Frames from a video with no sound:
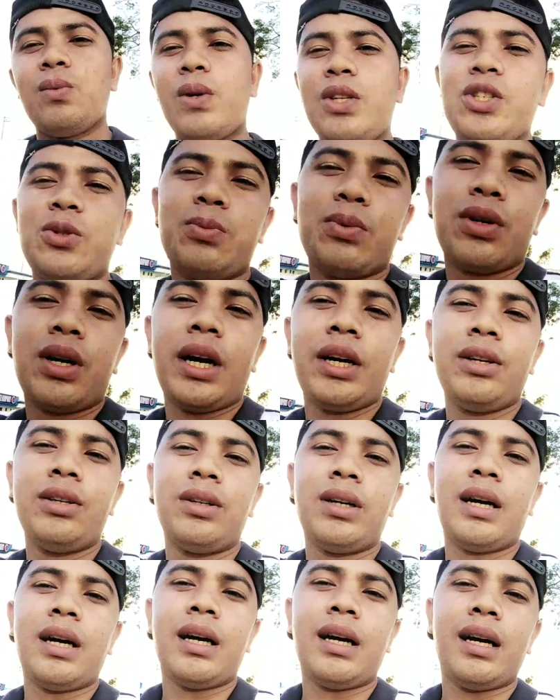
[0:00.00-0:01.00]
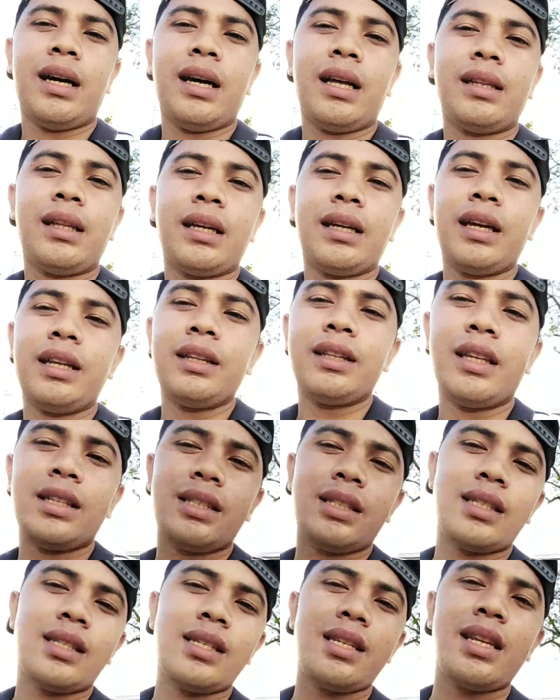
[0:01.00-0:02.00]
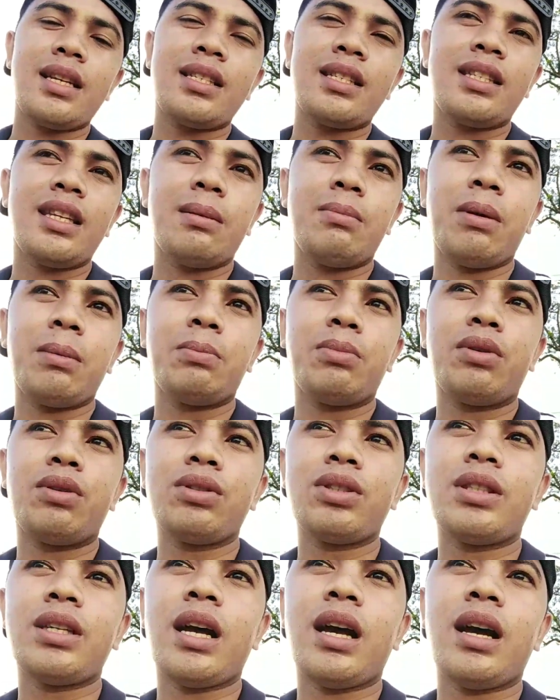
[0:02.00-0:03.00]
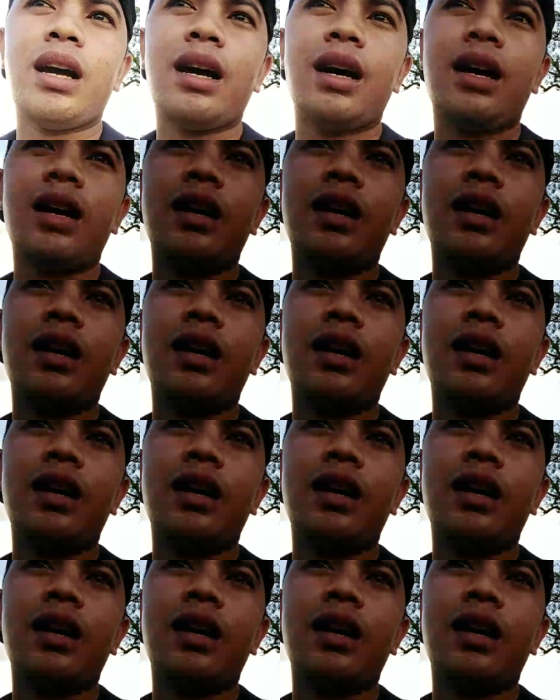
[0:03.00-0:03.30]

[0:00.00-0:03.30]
watch po kayo at ah, again this is Next TV po sa